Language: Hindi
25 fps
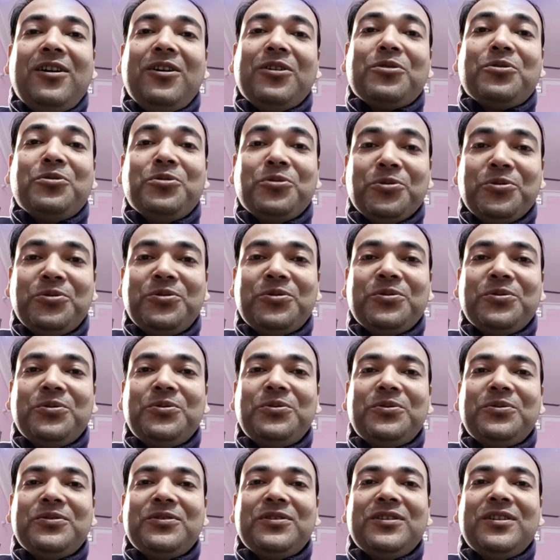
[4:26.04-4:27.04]
और खुश हूँ
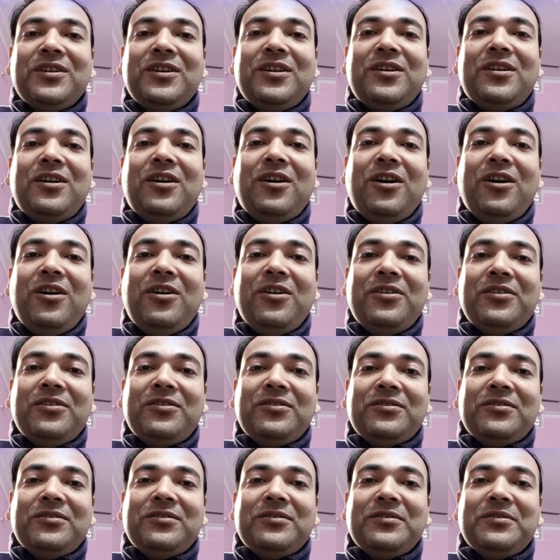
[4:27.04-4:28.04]
और
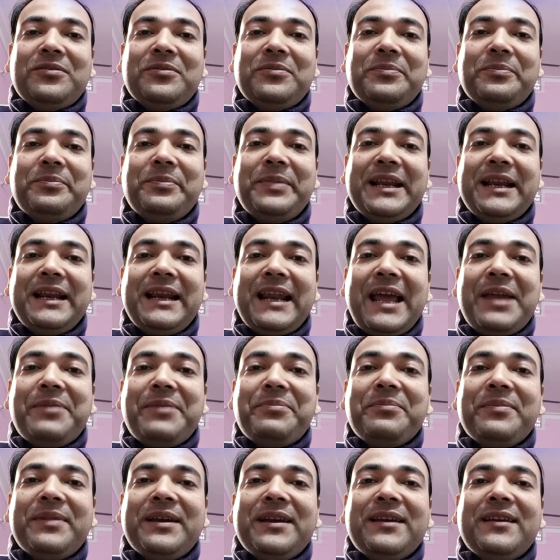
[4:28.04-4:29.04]
मेरे
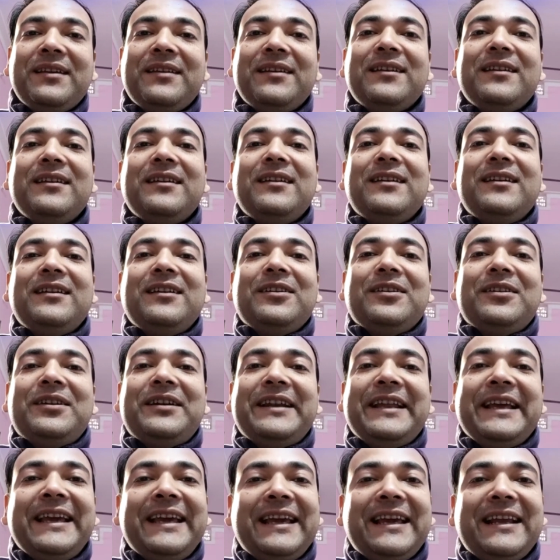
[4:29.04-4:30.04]
लाइफ में
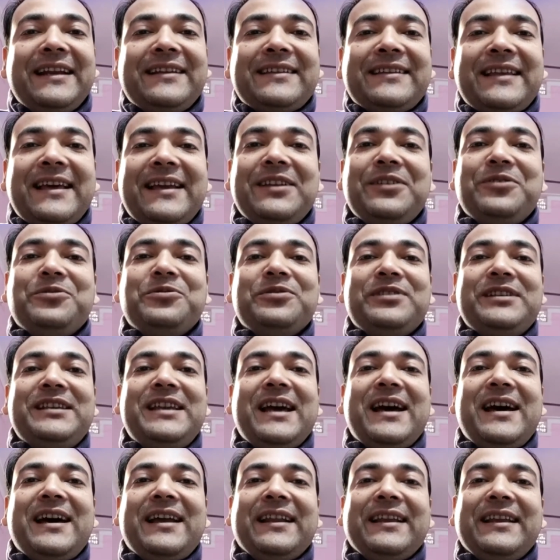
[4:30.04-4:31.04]
ढेर सारी
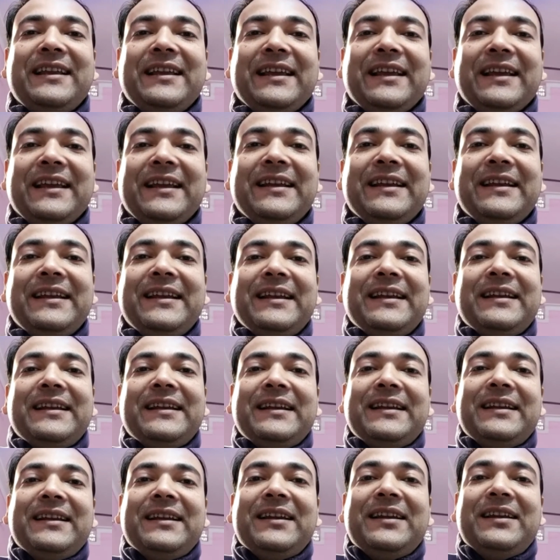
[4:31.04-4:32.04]
खुशियाँ आ रही हैं
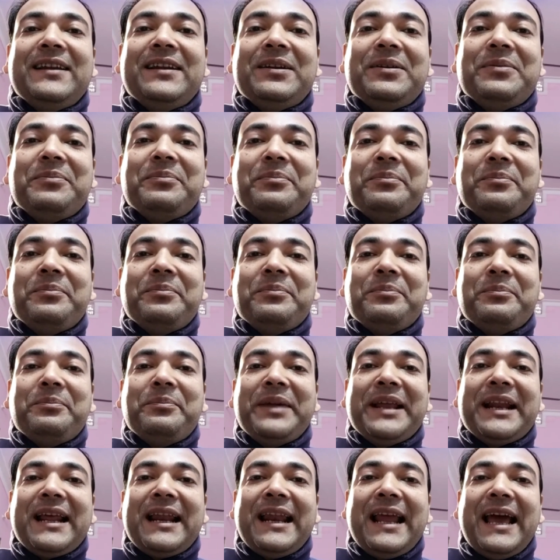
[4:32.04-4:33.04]

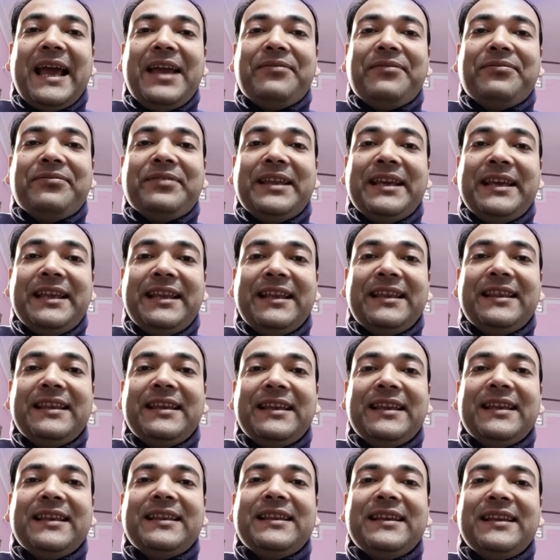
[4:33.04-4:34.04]
मेरा लाइफ धीरे
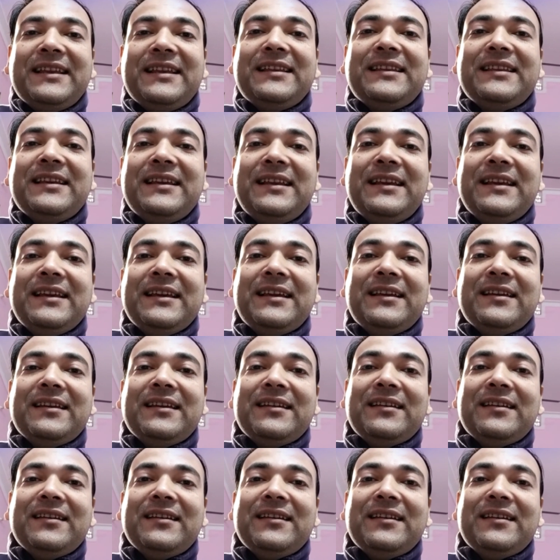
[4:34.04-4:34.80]
धीरे धीरे धीरे